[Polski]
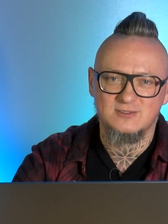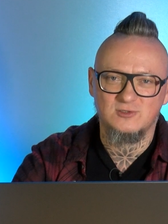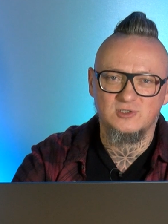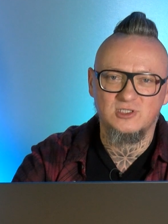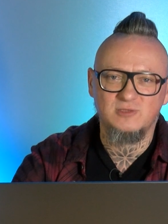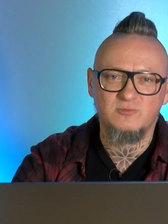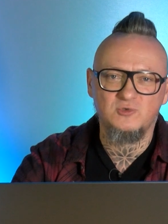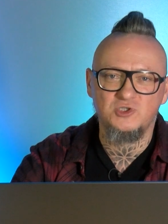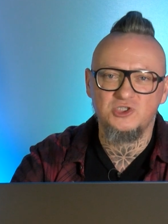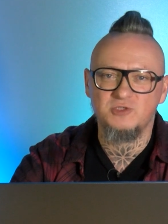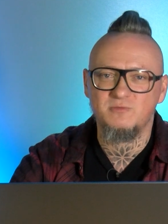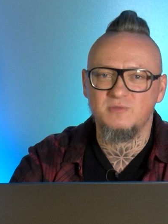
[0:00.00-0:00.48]
To
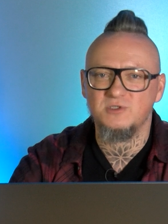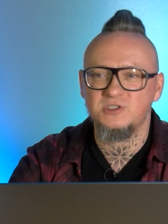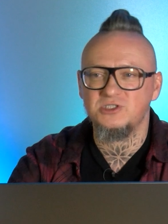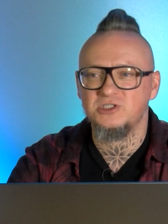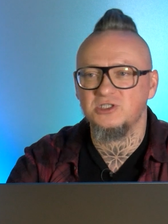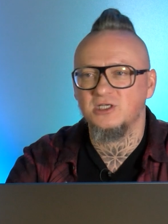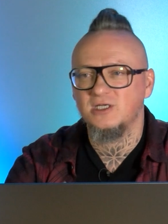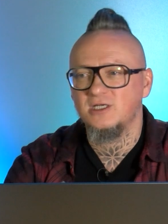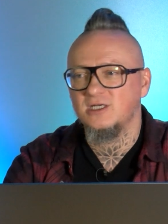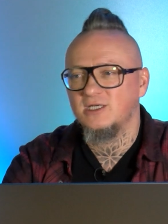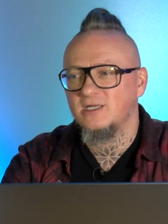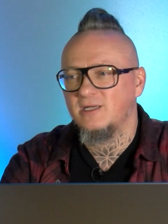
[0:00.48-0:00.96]
nie musi
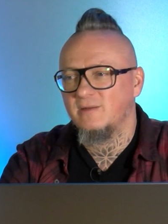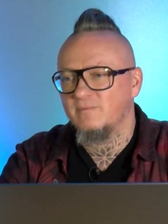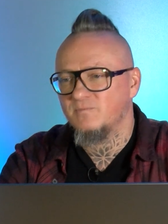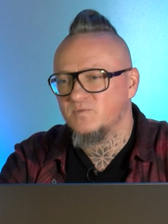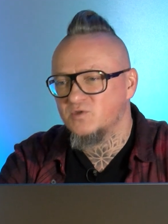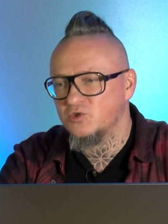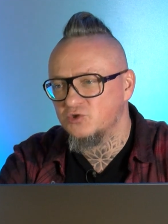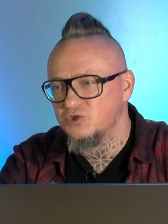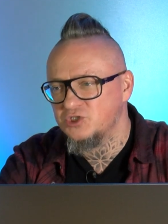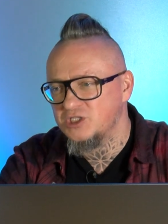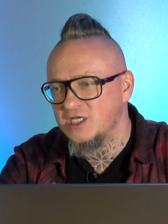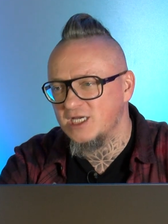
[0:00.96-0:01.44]
być
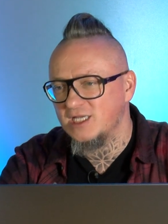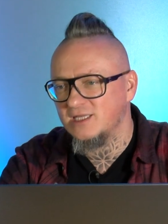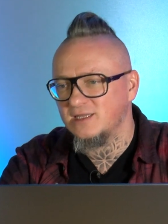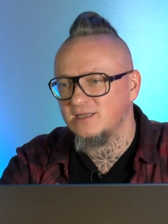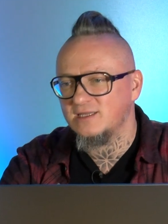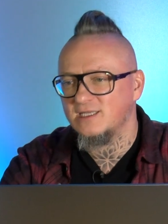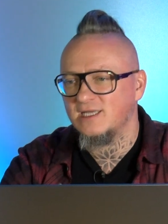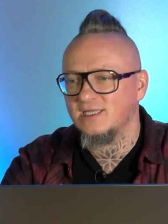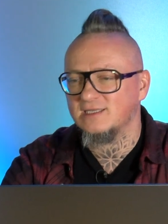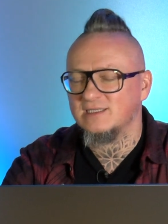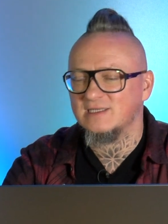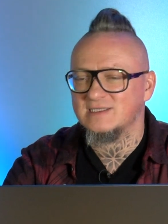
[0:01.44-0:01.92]

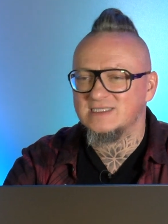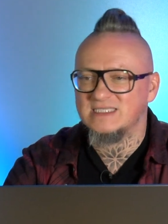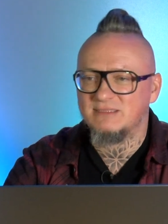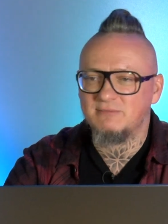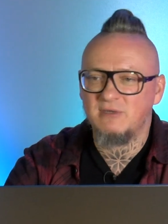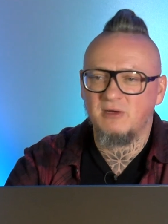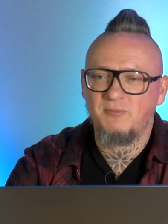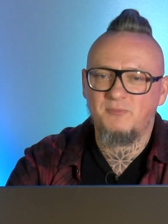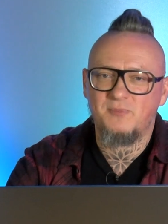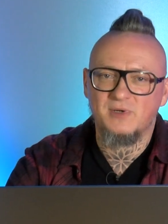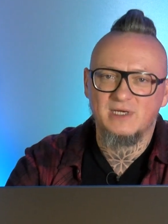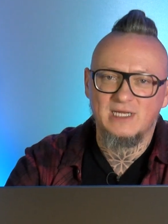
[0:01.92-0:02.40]
codzienna ta
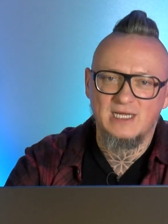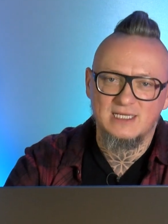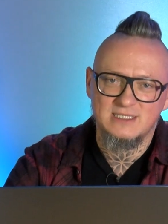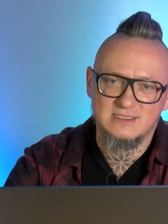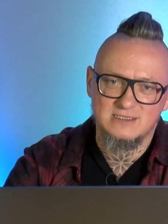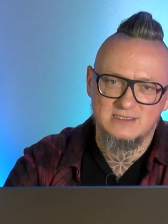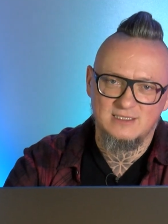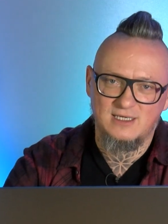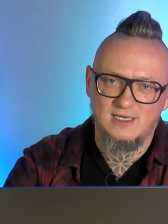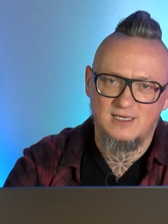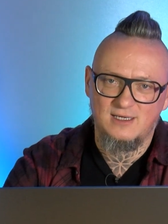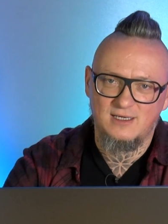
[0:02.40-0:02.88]
sama
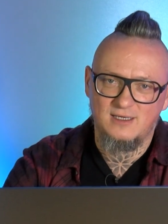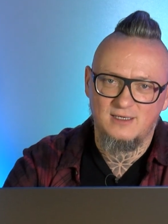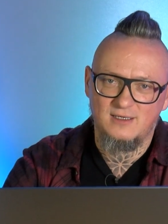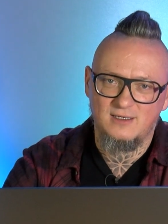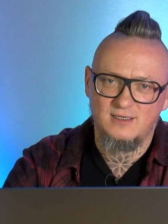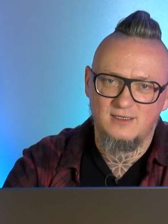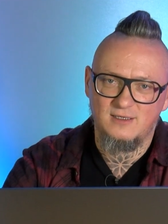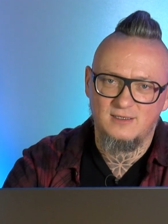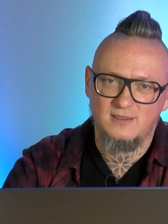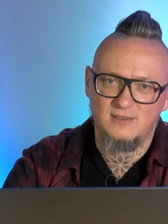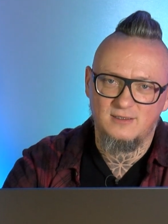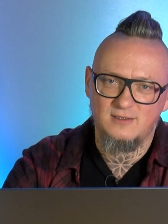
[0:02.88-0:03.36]
praca,
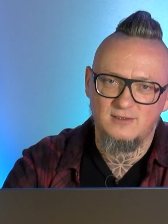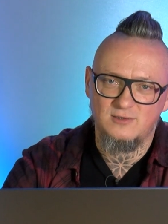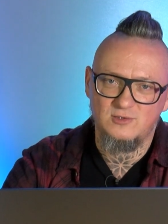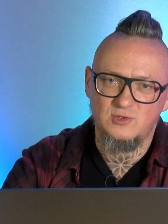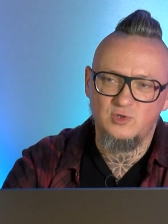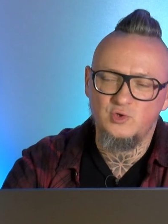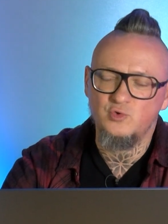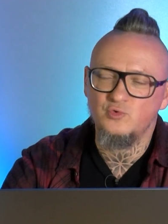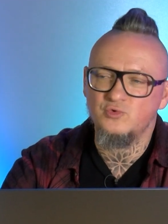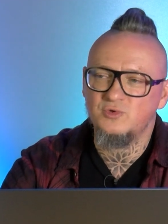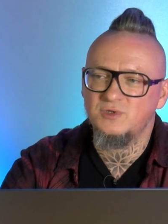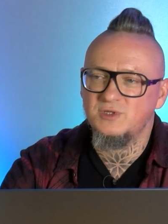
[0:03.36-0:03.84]

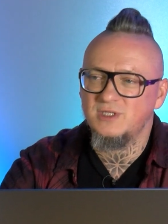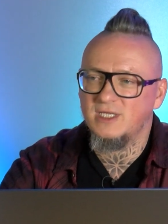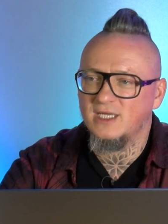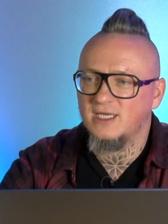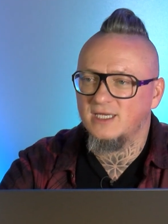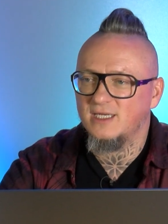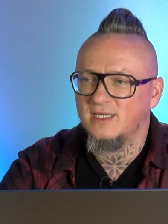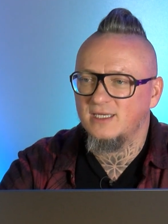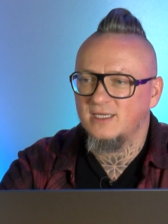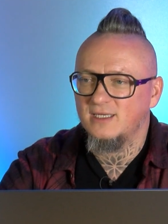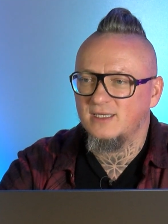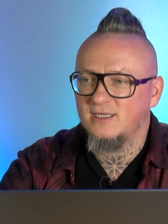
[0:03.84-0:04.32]

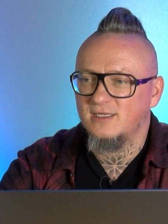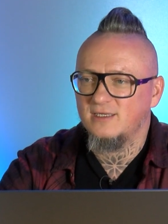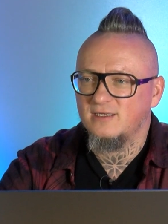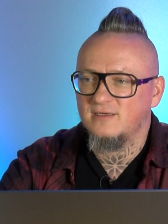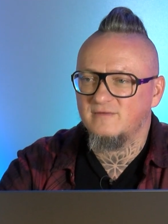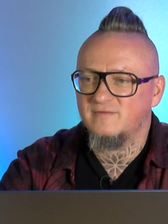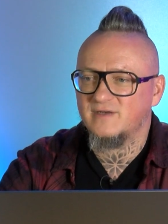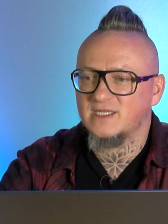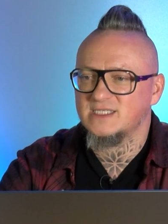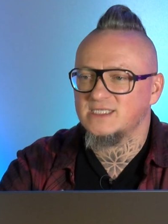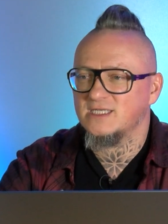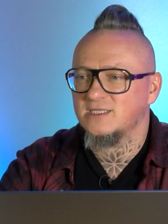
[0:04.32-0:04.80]
nudne
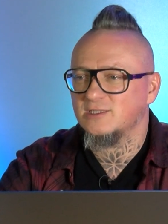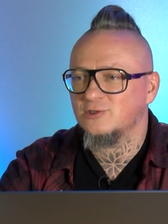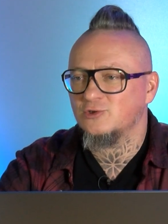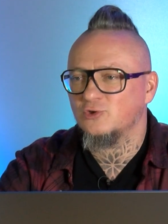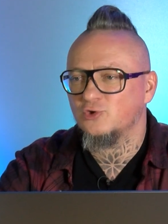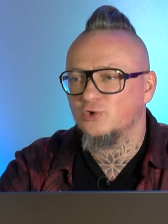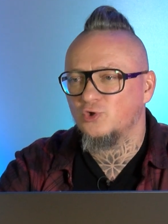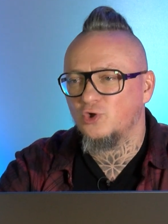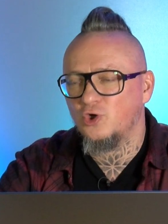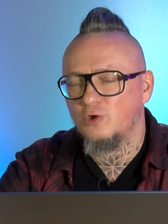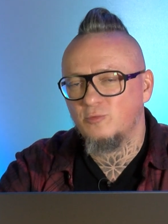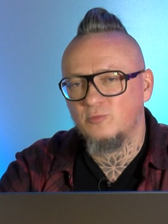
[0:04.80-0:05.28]
wracanie
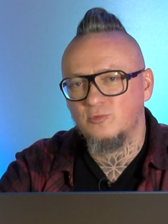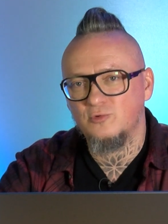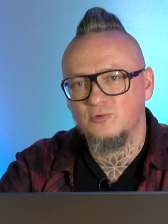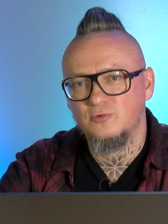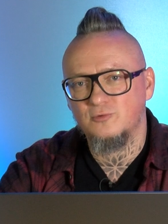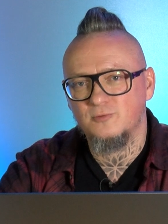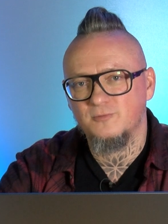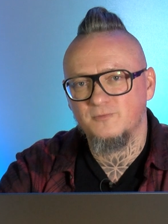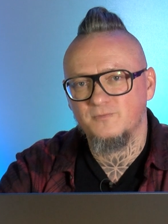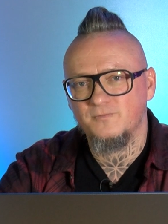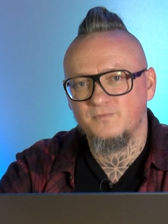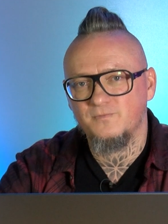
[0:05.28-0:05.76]
do
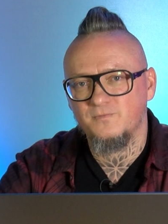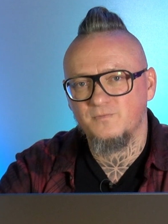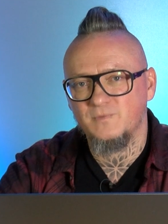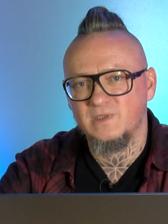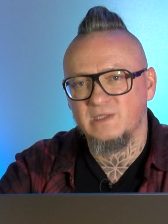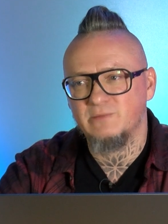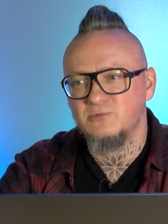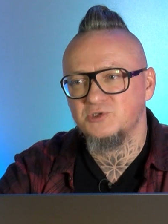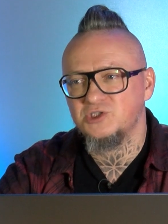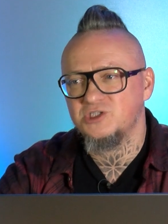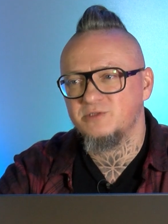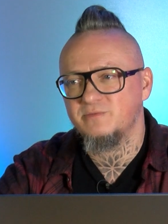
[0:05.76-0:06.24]
domu,
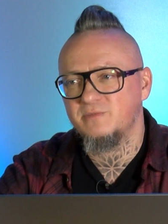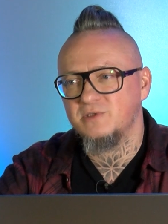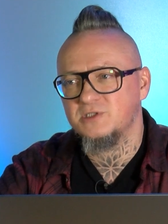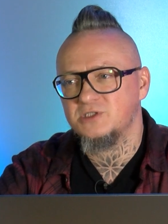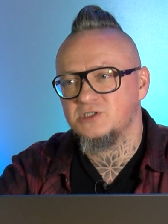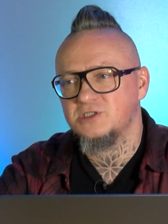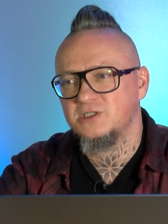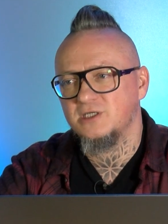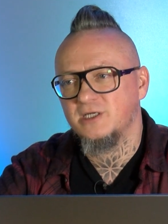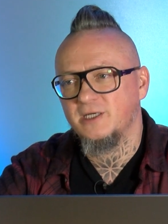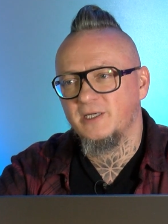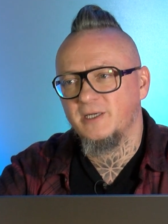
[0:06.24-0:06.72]
nie musi
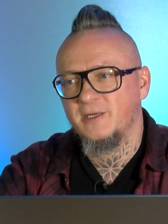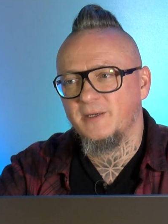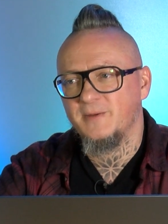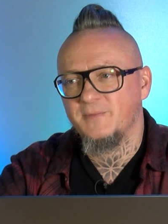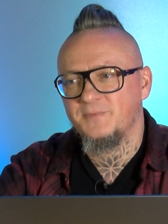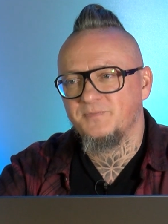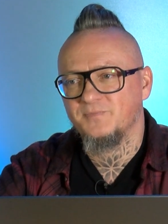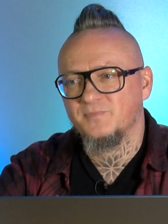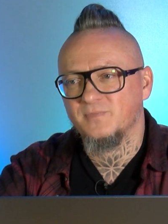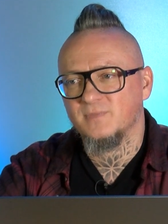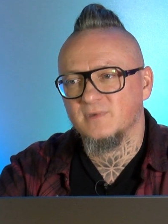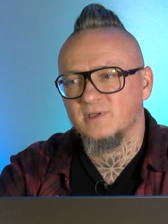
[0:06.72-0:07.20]
być
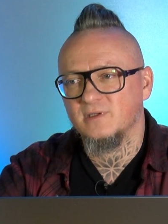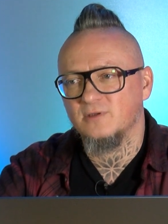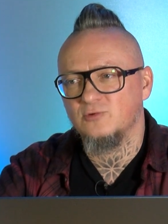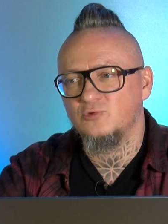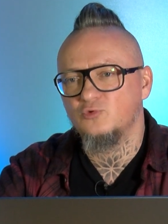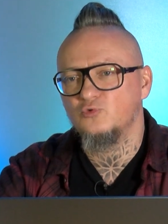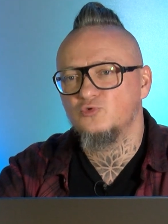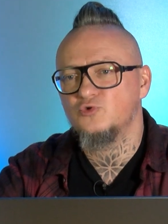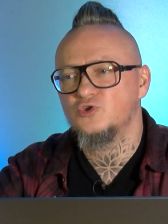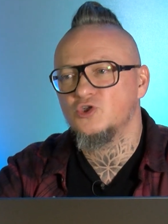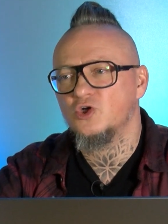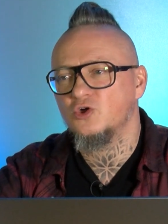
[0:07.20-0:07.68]

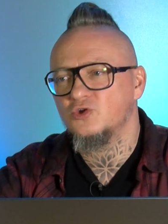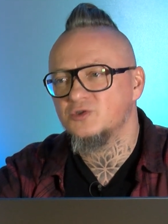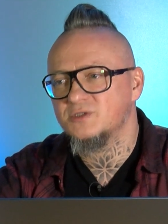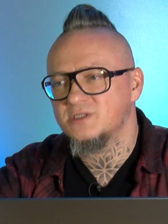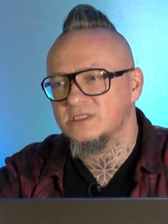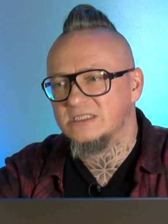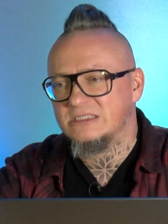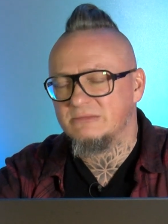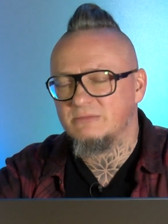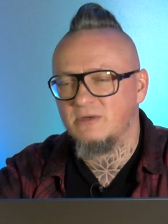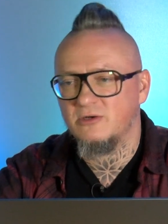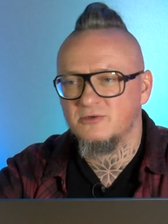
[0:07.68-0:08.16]

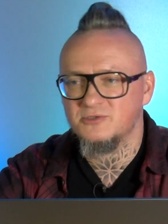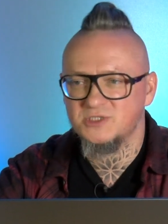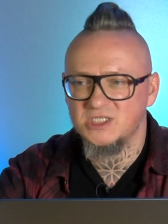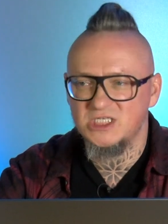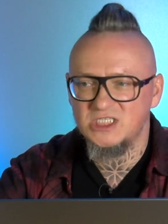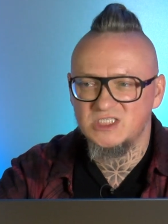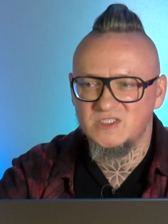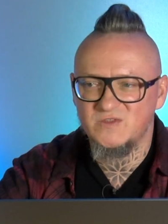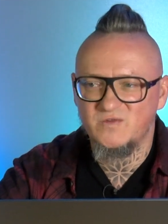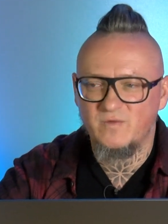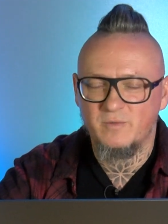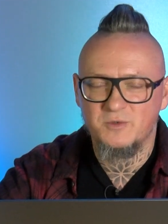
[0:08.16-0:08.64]
nudzące się
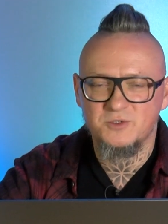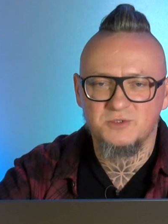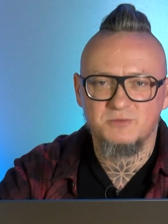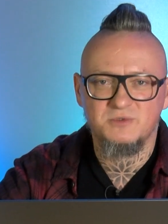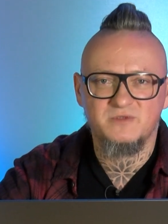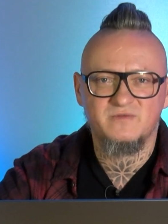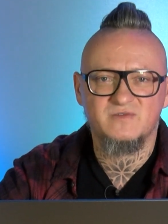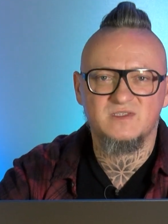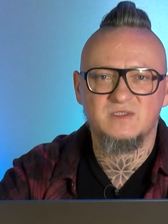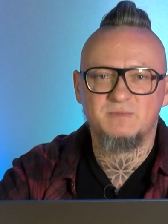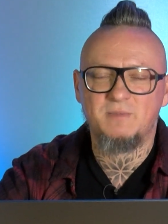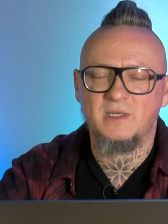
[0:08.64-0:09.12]
małżeństwo, może
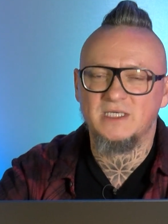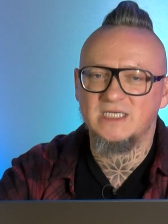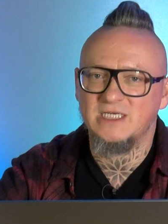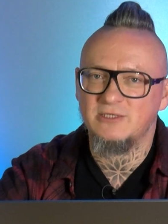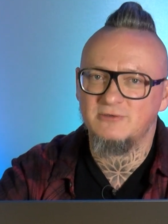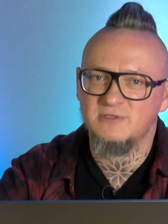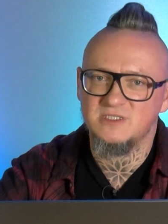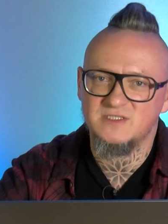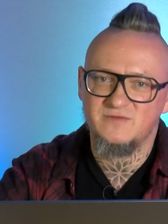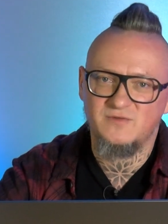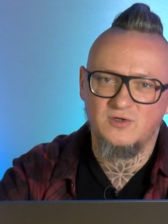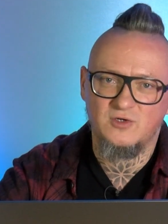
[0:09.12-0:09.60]
być
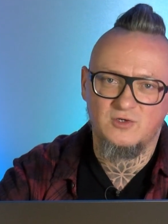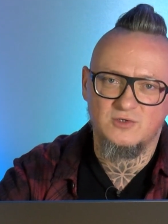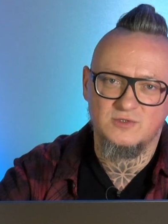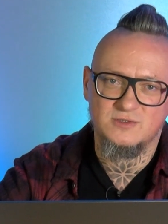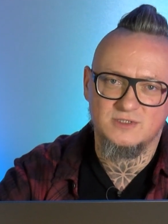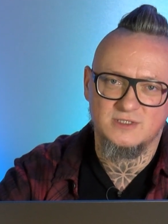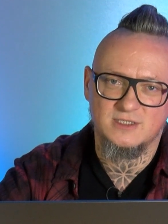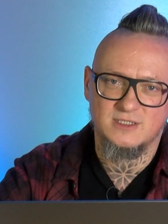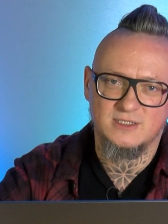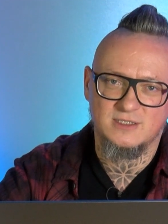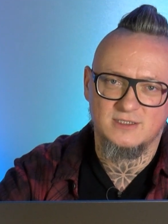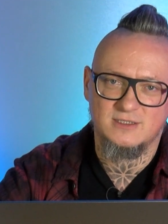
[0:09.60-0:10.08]
wspaniały
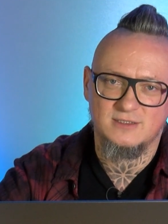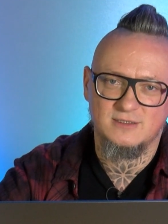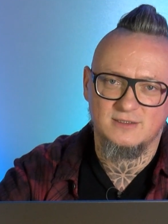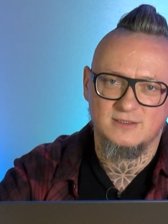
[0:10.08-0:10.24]
związek.